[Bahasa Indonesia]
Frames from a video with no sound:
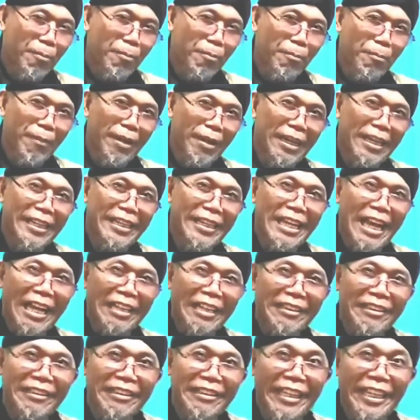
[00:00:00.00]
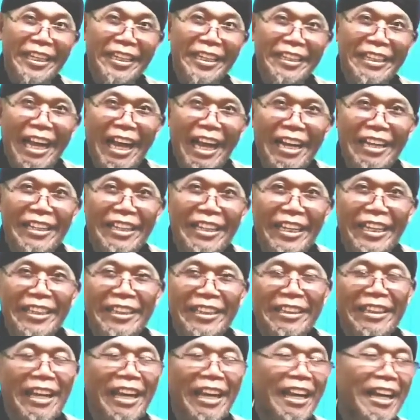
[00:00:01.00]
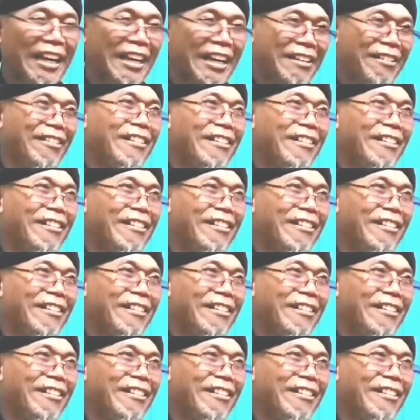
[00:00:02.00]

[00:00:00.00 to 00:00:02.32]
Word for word: melihat tingkah kita.